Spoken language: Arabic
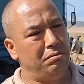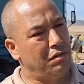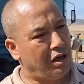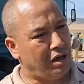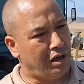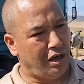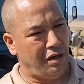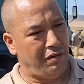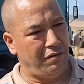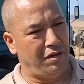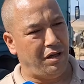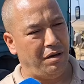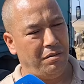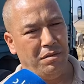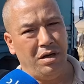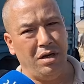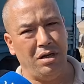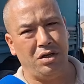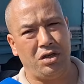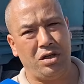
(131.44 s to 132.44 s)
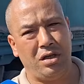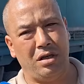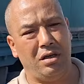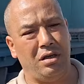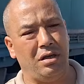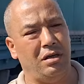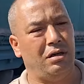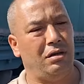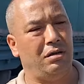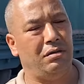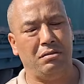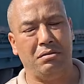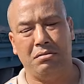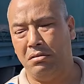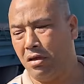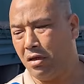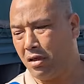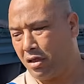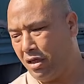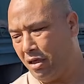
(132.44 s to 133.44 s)
منخفضه ماهيش
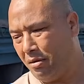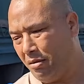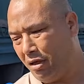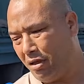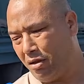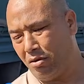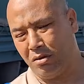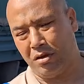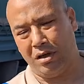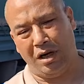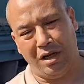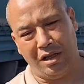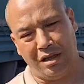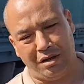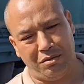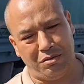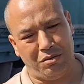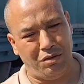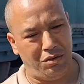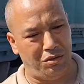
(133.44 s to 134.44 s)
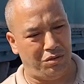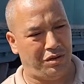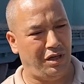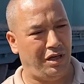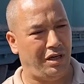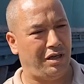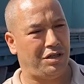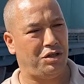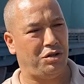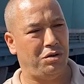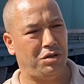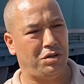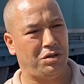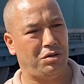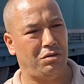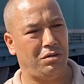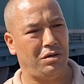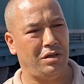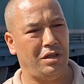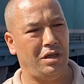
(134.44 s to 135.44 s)
آه، كيما درك حاضر نقولوا تحرك شويه
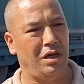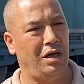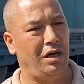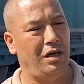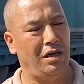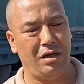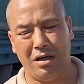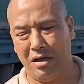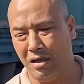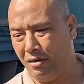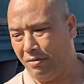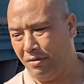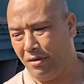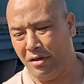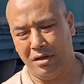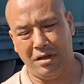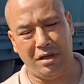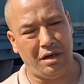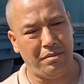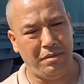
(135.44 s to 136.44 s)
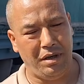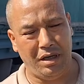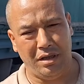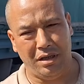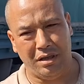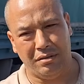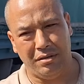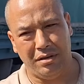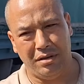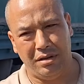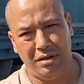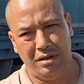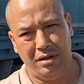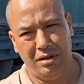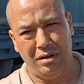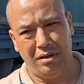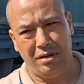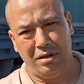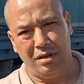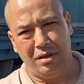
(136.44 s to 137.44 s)
السوق نتاعها راهي في 4000
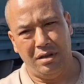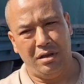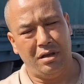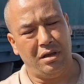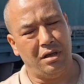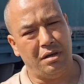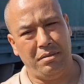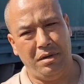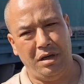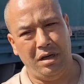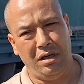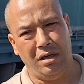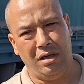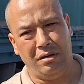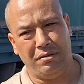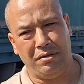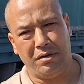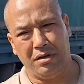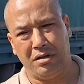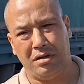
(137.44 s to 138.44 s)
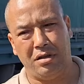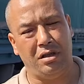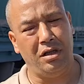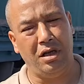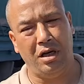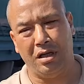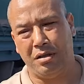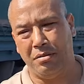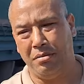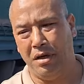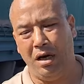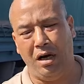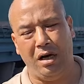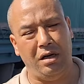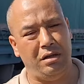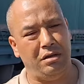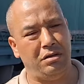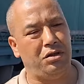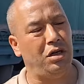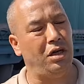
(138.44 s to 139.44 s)
4000 4000 يعني انت
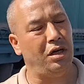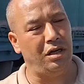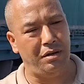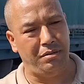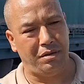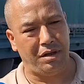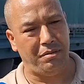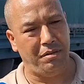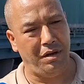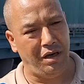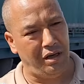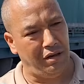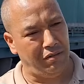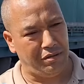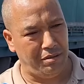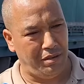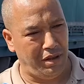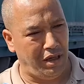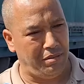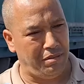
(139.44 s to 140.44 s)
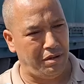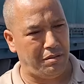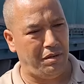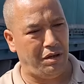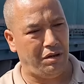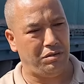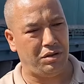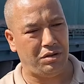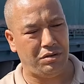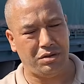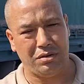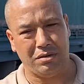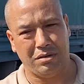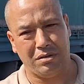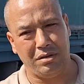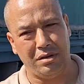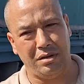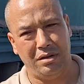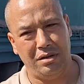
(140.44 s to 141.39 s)
تبيعها شاري ب 4000 تبيعها ب 4 ونص السوق